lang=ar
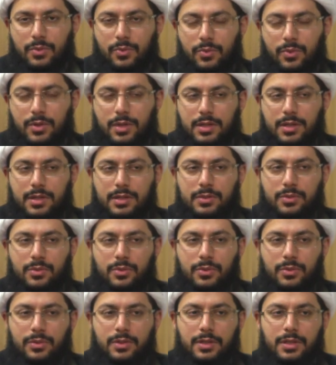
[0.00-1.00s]
وقد
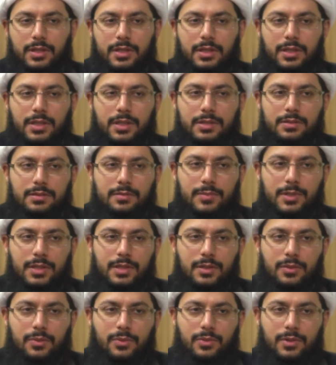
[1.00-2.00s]
ألقيت من
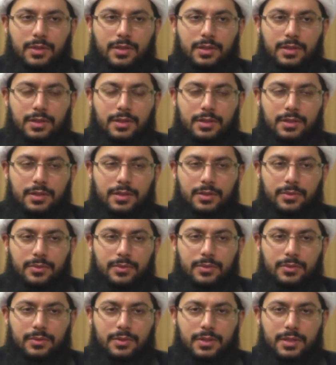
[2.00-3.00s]
القرآن
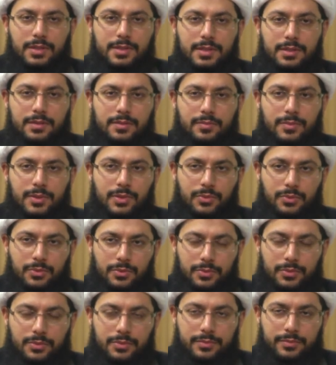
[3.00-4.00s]
أو أنقصت منه